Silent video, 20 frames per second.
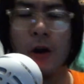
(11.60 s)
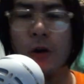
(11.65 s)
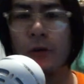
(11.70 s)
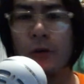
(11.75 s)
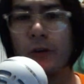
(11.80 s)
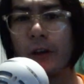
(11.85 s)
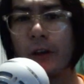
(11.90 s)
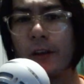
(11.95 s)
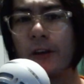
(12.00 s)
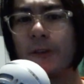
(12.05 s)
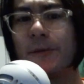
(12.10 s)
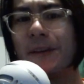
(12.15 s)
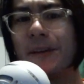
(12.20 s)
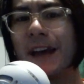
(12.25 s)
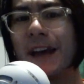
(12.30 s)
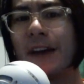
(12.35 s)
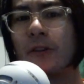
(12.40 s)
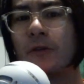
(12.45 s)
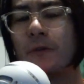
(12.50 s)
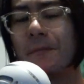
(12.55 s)
uno de los
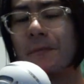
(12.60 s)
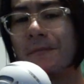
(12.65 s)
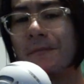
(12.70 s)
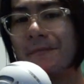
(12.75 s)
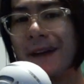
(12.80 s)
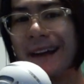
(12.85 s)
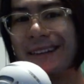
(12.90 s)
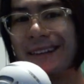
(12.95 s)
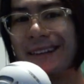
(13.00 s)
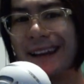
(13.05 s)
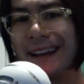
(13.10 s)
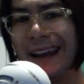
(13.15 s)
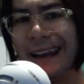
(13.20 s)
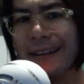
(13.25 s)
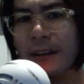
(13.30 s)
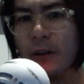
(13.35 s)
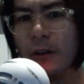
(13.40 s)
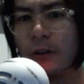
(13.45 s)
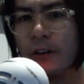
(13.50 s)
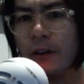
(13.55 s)
villanos más
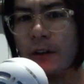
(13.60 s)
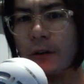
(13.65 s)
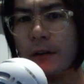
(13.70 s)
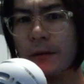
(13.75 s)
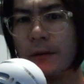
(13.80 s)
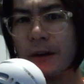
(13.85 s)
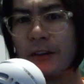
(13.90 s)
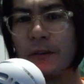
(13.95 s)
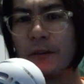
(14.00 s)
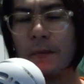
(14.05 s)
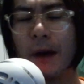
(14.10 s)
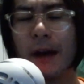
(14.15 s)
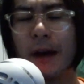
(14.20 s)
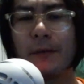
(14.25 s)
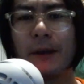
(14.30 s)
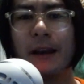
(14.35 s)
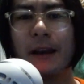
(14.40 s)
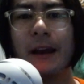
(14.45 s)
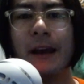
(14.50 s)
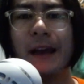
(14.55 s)
clásicos del universo
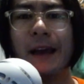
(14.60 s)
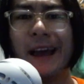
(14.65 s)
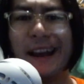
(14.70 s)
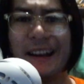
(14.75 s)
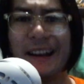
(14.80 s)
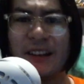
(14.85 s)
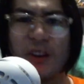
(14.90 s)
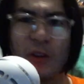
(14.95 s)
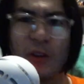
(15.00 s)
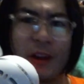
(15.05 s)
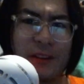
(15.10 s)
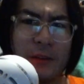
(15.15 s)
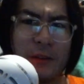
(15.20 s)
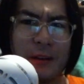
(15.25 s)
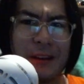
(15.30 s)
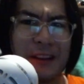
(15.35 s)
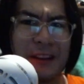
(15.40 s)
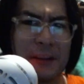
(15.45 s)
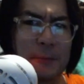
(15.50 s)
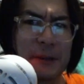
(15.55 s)
Marvel, en esta
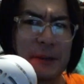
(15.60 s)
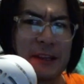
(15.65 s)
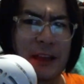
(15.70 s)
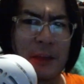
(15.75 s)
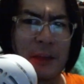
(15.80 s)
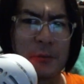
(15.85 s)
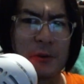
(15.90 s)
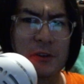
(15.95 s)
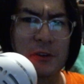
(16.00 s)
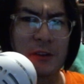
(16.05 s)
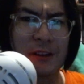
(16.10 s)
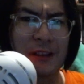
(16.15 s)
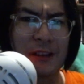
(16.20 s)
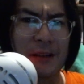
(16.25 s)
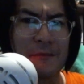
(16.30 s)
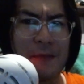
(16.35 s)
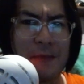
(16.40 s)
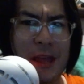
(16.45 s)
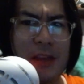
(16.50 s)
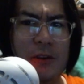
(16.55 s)
ocasión interpretado por
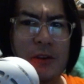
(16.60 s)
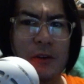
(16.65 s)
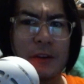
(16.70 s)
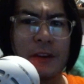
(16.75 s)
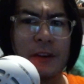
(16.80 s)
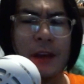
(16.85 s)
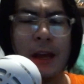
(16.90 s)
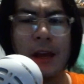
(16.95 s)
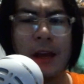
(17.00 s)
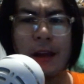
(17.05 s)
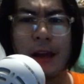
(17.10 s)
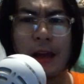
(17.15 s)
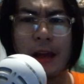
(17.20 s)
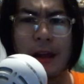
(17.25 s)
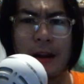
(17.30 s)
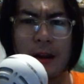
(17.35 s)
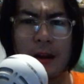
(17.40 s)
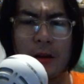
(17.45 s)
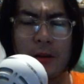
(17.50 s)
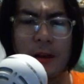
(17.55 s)
Jonathan mayors que
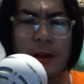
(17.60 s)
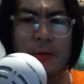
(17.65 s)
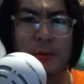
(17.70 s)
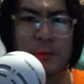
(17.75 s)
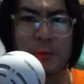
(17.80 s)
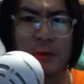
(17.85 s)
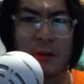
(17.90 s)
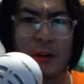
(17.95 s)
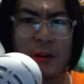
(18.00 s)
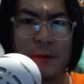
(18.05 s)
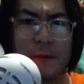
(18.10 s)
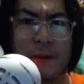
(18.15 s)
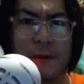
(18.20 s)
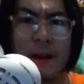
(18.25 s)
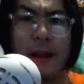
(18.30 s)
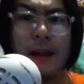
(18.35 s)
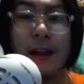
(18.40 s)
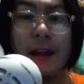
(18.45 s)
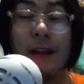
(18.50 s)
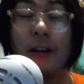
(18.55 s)
recordamos por
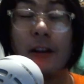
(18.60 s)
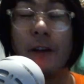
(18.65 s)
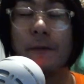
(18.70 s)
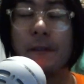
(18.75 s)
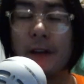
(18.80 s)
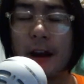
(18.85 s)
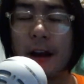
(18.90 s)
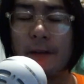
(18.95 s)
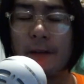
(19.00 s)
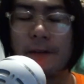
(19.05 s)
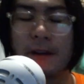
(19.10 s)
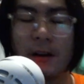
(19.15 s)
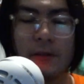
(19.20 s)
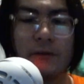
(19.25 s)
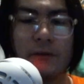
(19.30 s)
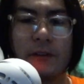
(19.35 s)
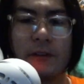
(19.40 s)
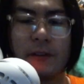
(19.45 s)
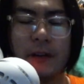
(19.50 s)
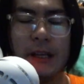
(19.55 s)
Lovecraft
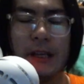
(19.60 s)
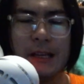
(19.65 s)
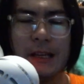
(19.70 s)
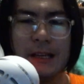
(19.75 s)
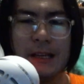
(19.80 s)
Country,